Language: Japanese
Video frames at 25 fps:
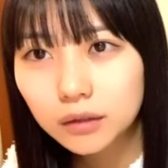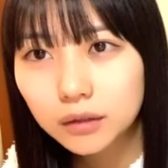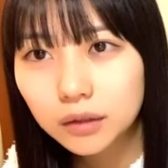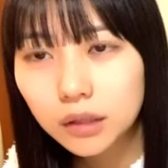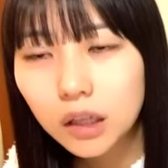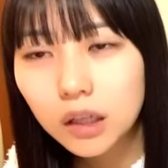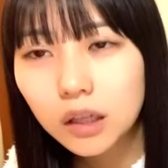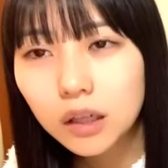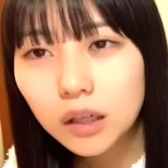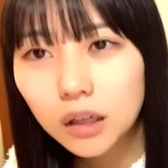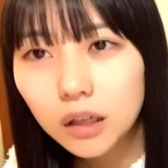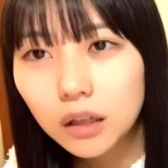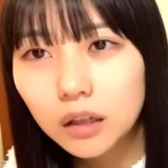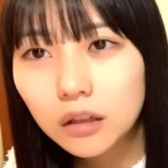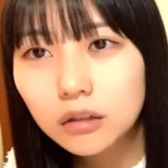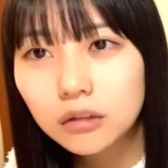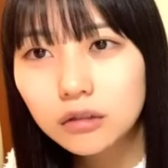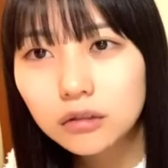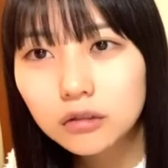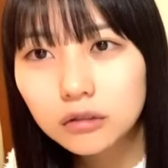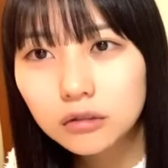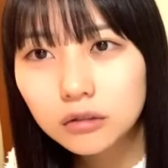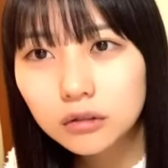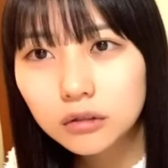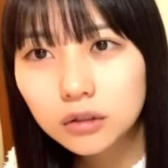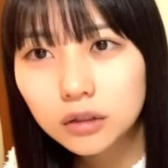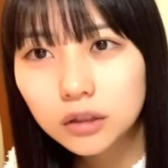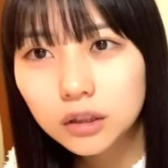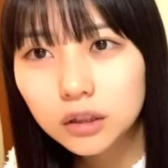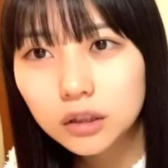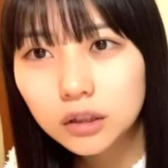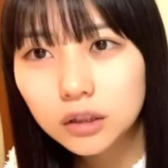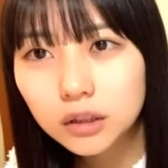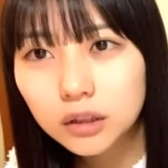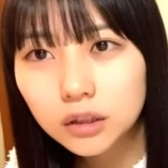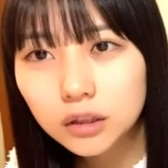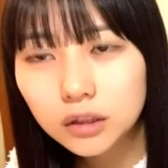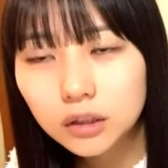じゃあ
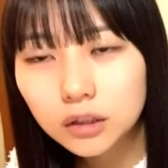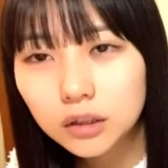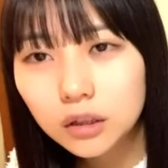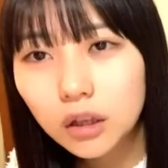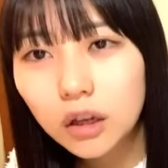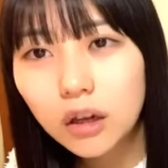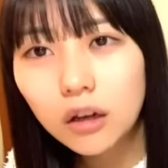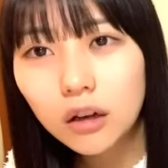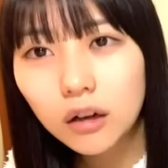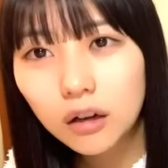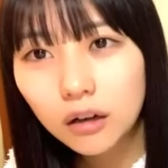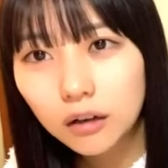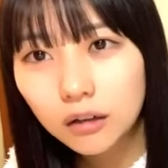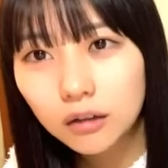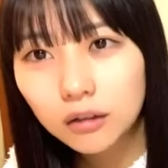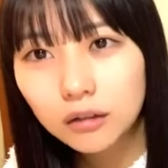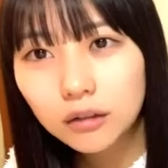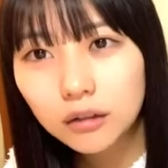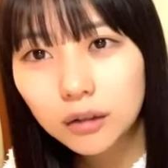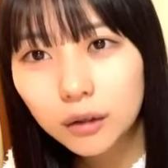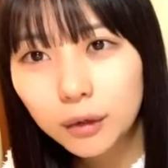じゃあ